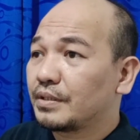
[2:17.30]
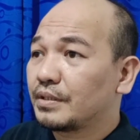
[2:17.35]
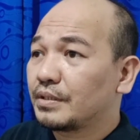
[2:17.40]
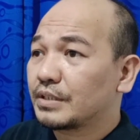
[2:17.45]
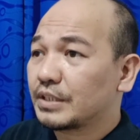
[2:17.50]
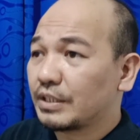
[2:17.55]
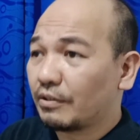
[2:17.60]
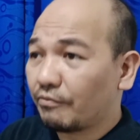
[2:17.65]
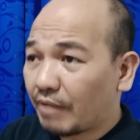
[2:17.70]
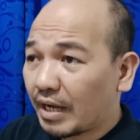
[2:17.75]

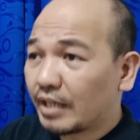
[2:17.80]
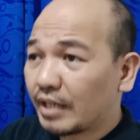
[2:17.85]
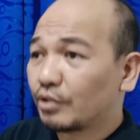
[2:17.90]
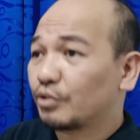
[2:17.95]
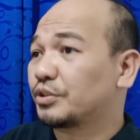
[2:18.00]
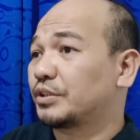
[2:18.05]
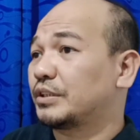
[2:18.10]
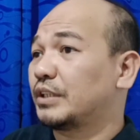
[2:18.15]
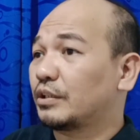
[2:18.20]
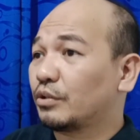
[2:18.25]
sa
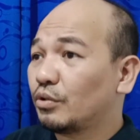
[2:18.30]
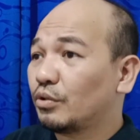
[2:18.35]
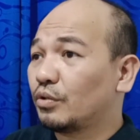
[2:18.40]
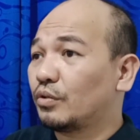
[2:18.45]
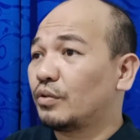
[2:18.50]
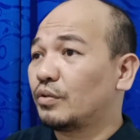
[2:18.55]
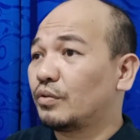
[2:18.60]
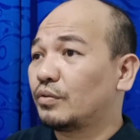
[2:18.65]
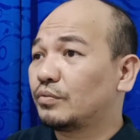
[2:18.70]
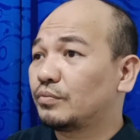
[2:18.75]
virus na
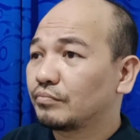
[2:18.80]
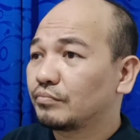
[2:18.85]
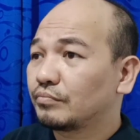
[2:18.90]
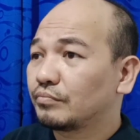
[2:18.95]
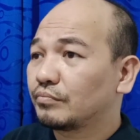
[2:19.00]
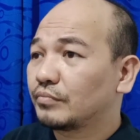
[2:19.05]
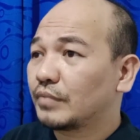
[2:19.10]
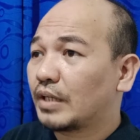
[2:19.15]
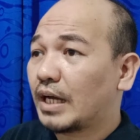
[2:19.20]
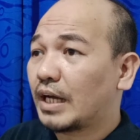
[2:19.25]
to
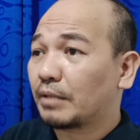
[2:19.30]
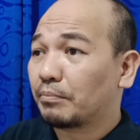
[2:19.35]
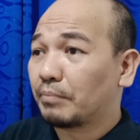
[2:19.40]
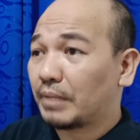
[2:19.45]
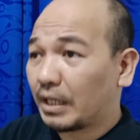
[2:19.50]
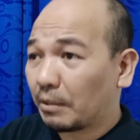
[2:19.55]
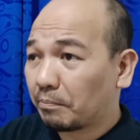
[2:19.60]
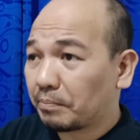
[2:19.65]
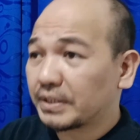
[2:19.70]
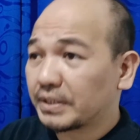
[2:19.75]
at
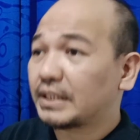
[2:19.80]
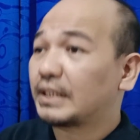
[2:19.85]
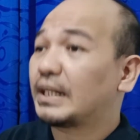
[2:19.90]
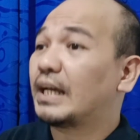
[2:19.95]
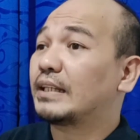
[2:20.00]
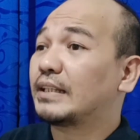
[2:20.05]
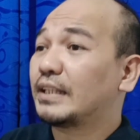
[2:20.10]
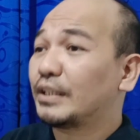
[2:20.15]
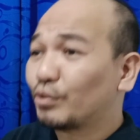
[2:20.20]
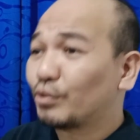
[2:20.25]
malagpasan
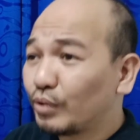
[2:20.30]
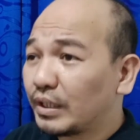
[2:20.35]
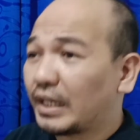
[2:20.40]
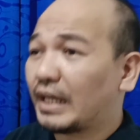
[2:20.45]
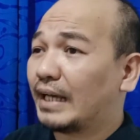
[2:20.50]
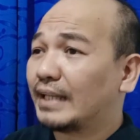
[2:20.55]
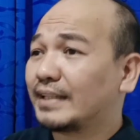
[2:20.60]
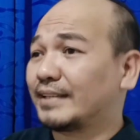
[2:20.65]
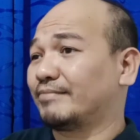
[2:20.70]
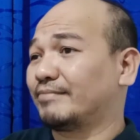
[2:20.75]
natin itong
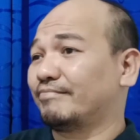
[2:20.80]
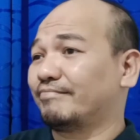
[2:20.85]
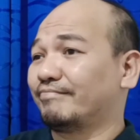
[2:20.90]
lahat.